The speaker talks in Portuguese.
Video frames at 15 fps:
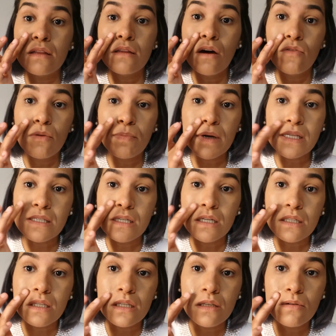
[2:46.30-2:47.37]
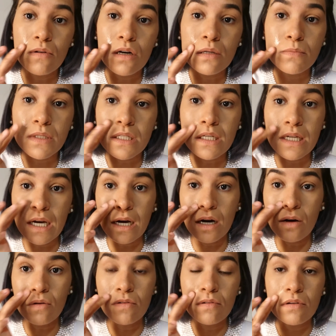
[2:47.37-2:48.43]
Então eu vou passar aqui o óleo
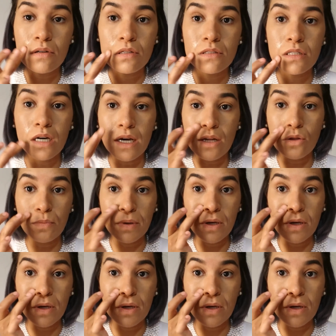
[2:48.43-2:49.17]
mineral na área do